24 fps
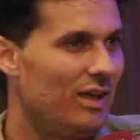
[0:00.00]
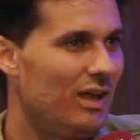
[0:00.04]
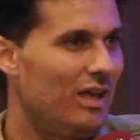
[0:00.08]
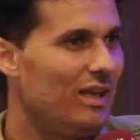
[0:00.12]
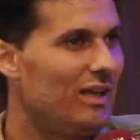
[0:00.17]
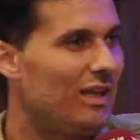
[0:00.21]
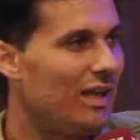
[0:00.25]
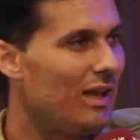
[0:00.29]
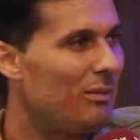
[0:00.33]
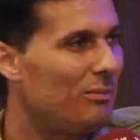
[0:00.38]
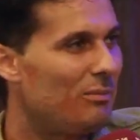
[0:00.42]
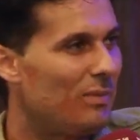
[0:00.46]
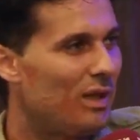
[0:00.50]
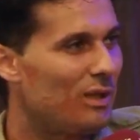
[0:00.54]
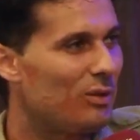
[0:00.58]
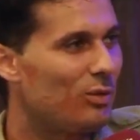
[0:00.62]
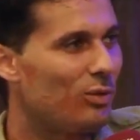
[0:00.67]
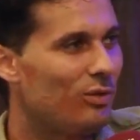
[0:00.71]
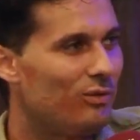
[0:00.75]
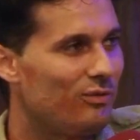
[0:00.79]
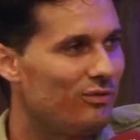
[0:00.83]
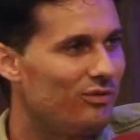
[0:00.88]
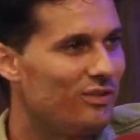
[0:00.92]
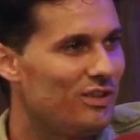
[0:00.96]
الا لما
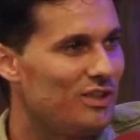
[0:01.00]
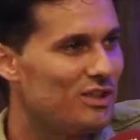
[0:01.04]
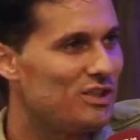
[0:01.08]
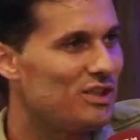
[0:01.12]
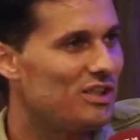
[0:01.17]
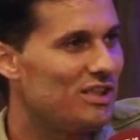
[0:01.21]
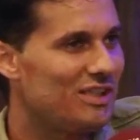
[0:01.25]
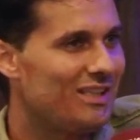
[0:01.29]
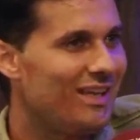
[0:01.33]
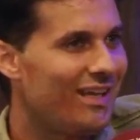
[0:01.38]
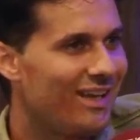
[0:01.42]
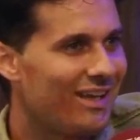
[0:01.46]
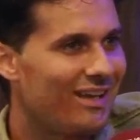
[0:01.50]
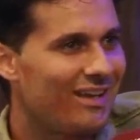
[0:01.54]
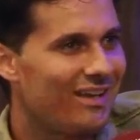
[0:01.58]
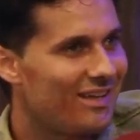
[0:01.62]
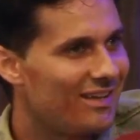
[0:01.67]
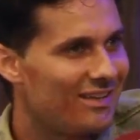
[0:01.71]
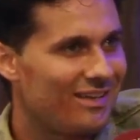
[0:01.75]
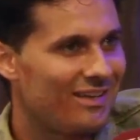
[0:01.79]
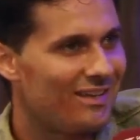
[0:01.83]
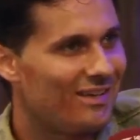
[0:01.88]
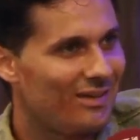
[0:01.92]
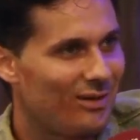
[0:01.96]
يكون في شيء
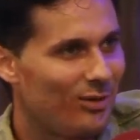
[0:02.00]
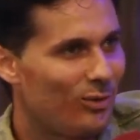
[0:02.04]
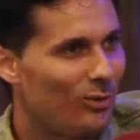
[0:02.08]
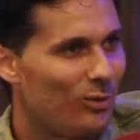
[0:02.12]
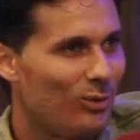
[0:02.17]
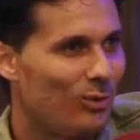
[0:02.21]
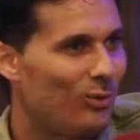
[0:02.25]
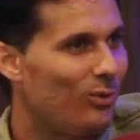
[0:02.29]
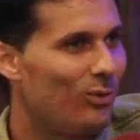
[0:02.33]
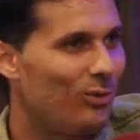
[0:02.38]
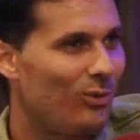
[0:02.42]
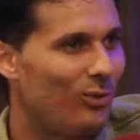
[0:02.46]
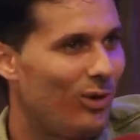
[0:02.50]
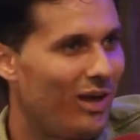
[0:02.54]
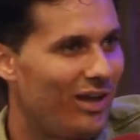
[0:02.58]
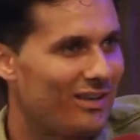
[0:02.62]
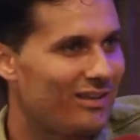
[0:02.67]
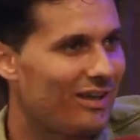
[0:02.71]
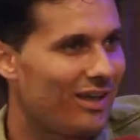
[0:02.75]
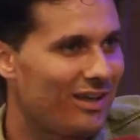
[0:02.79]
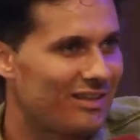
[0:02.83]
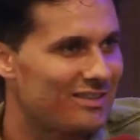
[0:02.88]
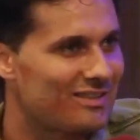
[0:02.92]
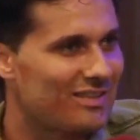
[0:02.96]
هيك
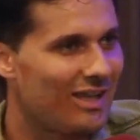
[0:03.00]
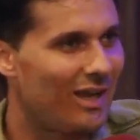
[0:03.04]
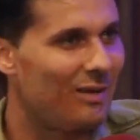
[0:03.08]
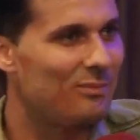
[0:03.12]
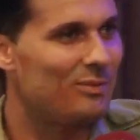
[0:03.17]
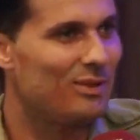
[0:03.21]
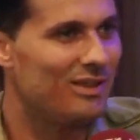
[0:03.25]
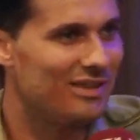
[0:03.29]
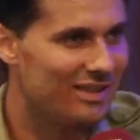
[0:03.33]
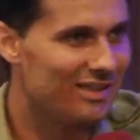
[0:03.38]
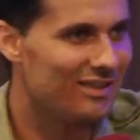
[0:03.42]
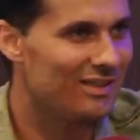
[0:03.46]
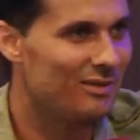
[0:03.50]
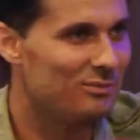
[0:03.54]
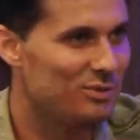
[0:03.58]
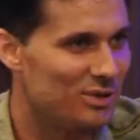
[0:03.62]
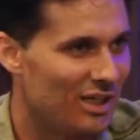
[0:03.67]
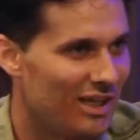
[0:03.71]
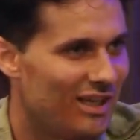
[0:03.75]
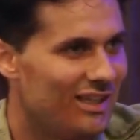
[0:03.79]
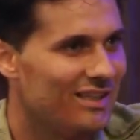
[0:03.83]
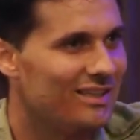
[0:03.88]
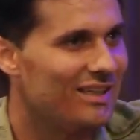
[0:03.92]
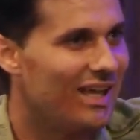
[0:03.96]
واعتقد صعب انت
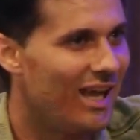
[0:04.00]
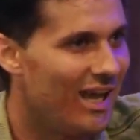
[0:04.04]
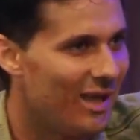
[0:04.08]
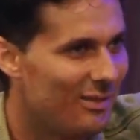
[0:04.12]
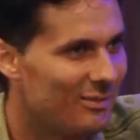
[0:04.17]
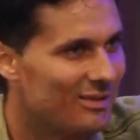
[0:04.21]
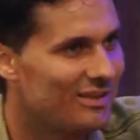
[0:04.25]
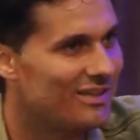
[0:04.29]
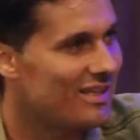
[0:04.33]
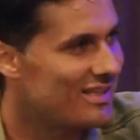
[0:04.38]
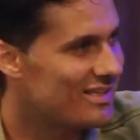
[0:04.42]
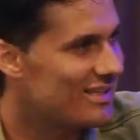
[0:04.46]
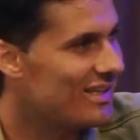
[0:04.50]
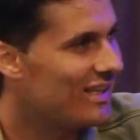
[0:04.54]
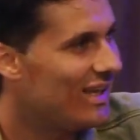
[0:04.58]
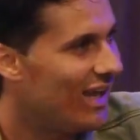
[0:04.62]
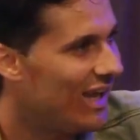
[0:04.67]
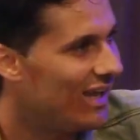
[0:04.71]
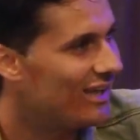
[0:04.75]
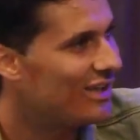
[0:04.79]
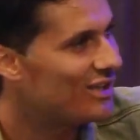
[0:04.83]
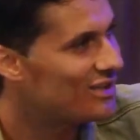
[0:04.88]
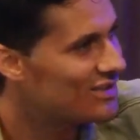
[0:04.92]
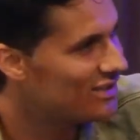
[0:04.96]
بشكل دائم تنزل
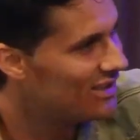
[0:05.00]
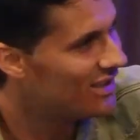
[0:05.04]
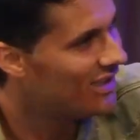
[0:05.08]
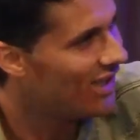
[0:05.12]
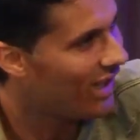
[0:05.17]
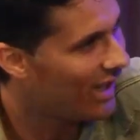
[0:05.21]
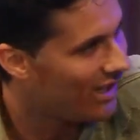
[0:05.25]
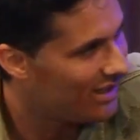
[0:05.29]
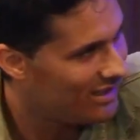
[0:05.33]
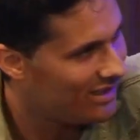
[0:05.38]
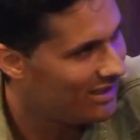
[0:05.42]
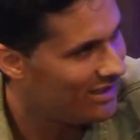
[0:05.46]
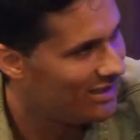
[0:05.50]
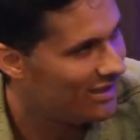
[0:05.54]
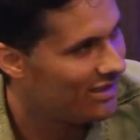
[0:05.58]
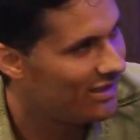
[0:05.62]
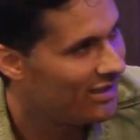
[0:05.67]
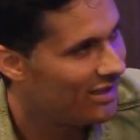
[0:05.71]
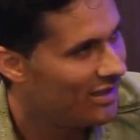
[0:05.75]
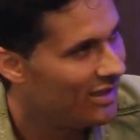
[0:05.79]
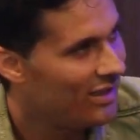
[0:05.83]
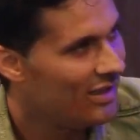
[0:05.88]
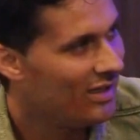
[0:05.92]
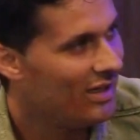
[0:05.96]
هذا الشيء اللي
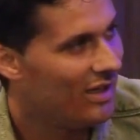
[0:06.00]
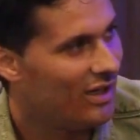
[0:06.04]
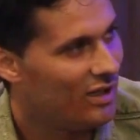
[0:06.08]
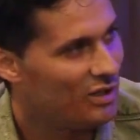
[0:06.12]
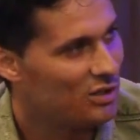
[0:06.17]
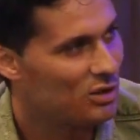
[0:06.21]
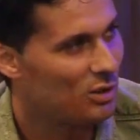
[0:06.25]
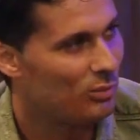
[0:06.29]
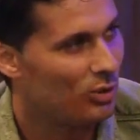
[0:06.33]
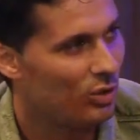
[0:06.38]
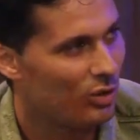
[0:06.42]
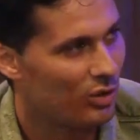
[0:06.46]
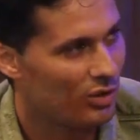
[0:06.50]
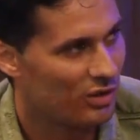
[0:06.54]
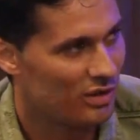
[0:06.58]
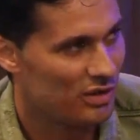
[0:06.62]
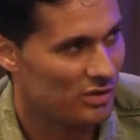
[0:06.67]
الجمهور